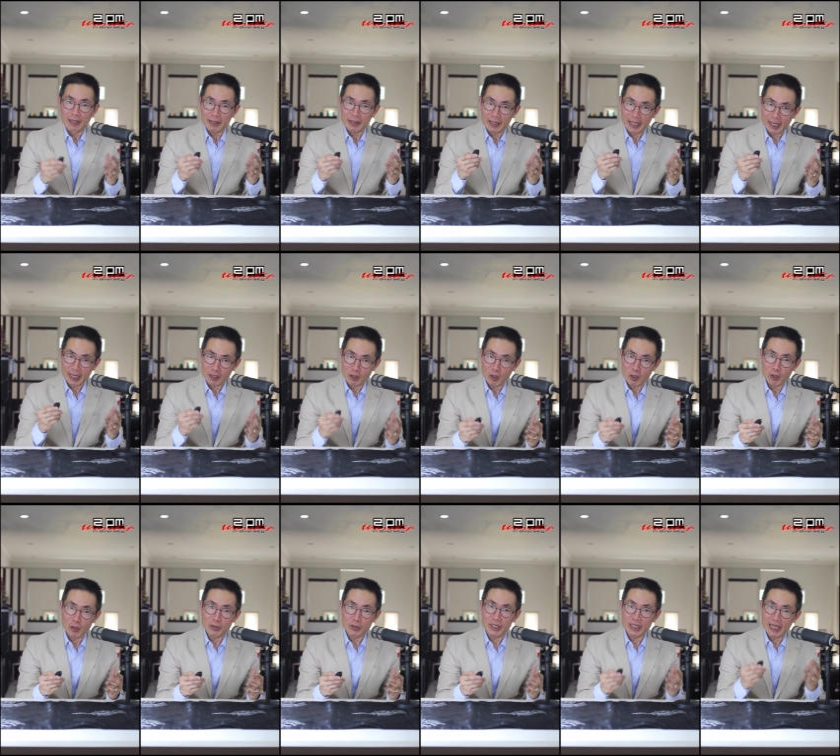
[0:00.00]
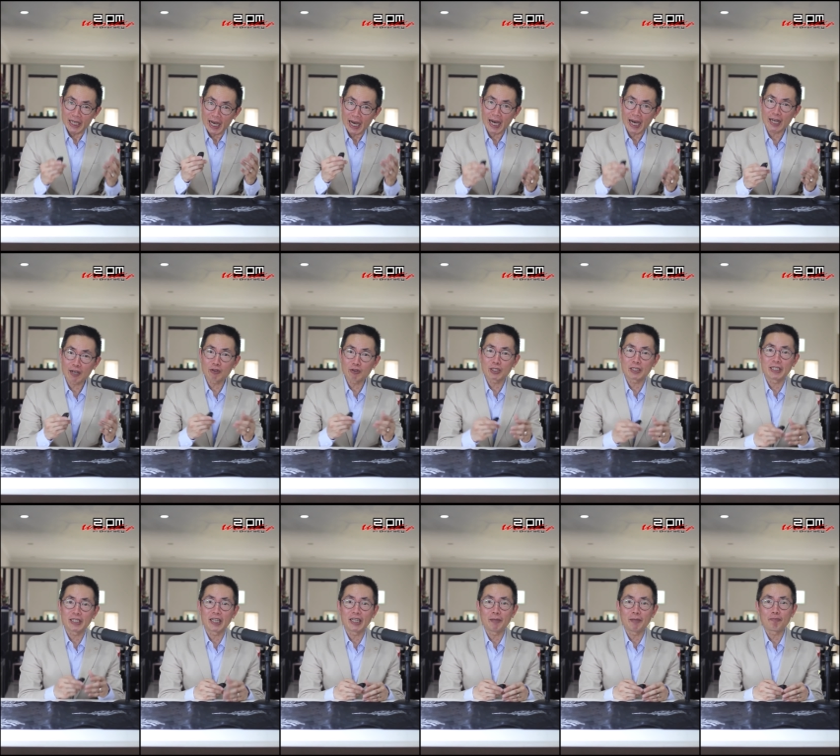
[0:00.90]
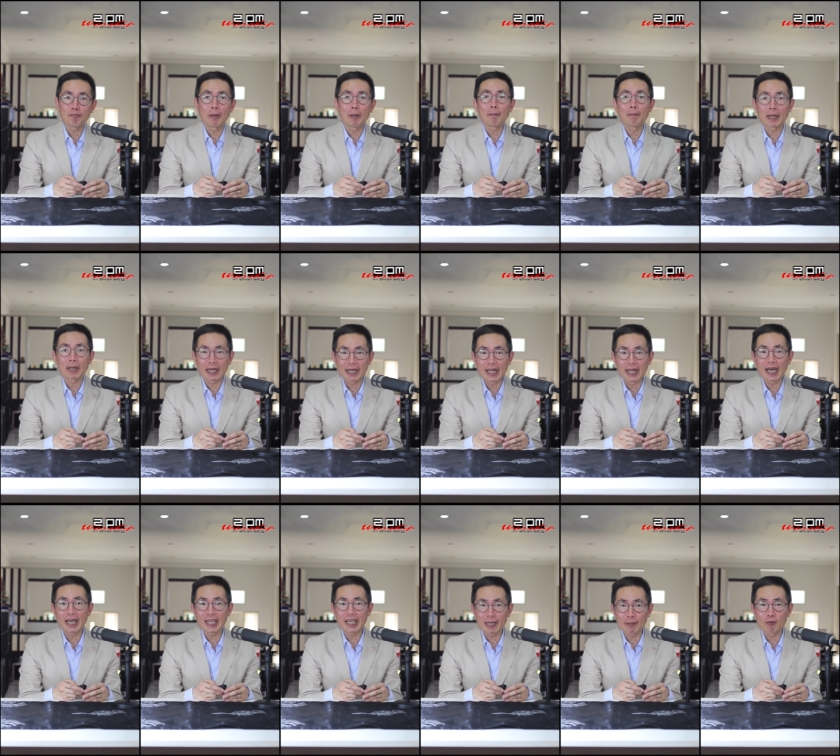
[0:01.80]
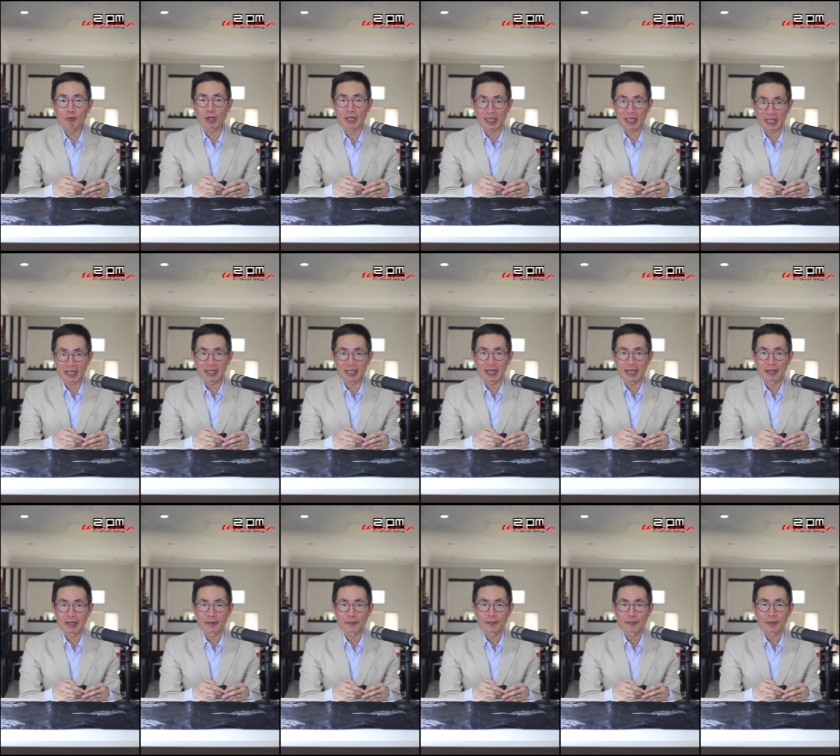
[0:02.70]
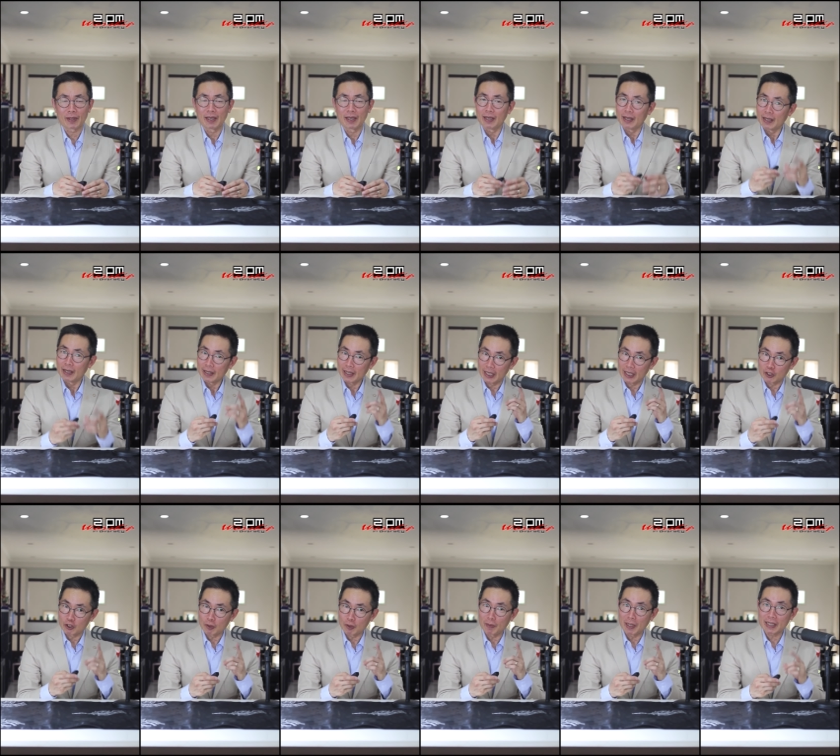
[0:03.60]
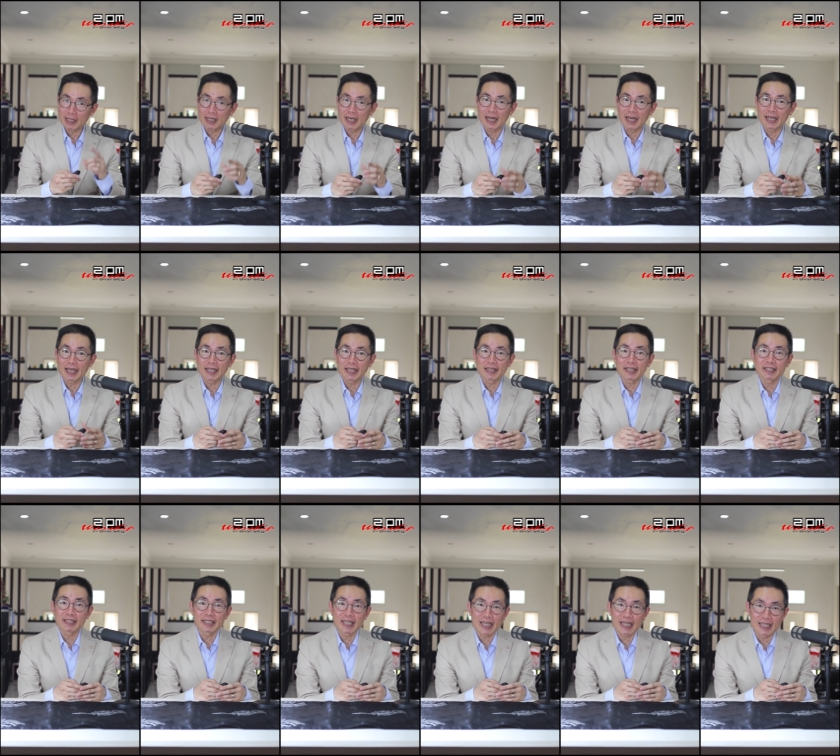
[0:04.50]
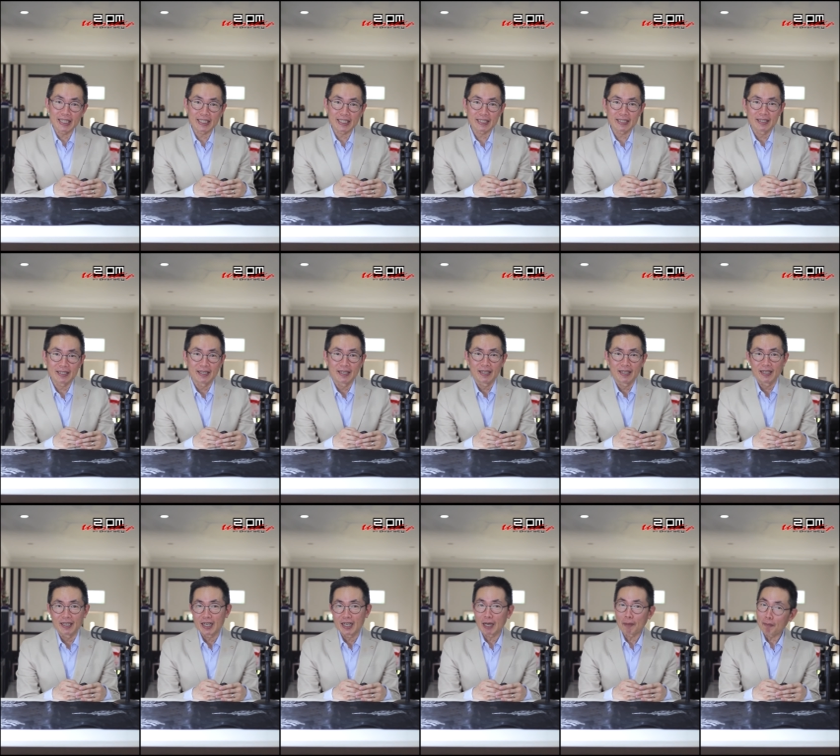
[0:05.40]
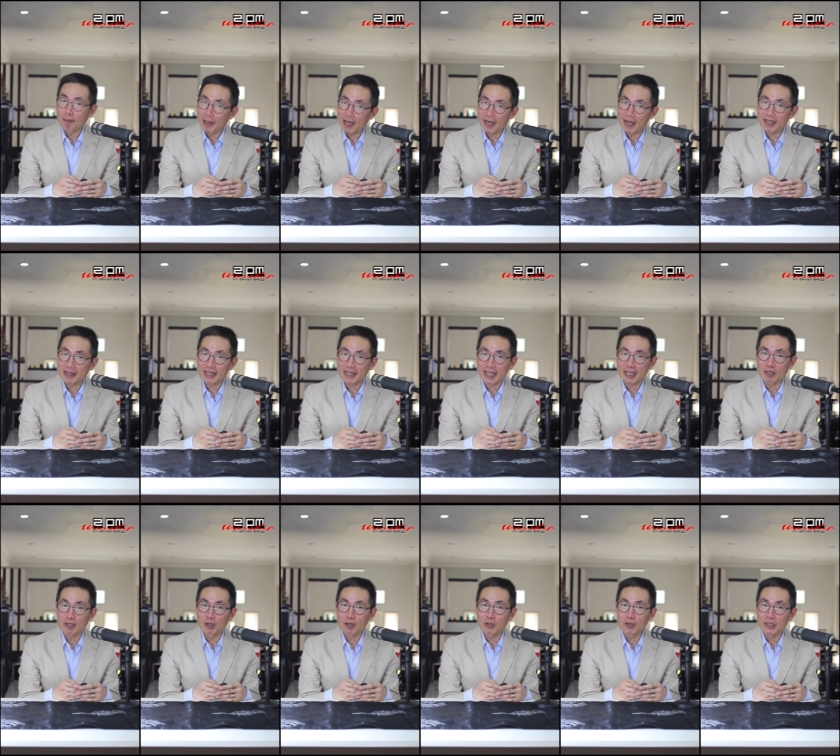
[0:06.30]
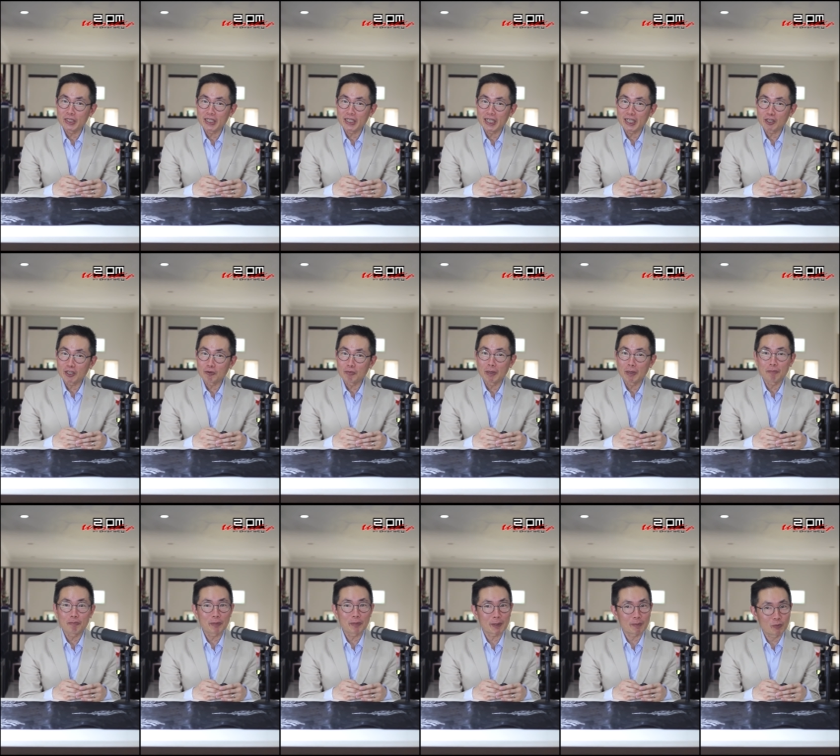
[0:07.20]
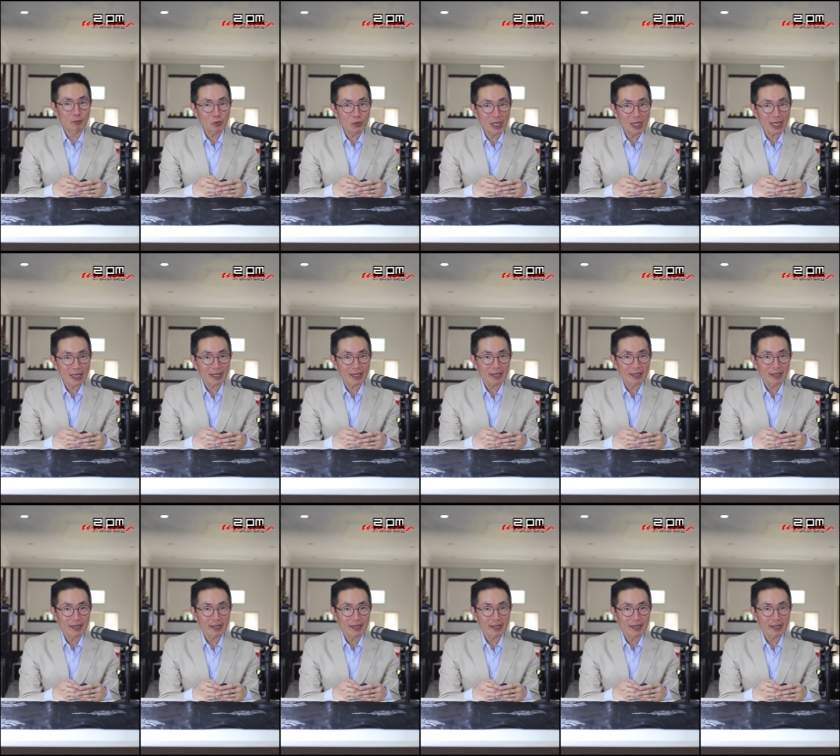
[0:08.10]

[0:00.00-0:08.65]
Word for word: Teknologi harus jadi pemberdaya buat kita. Nah, coba sekarang kita checklist. Apakah teknologi itu memperbudak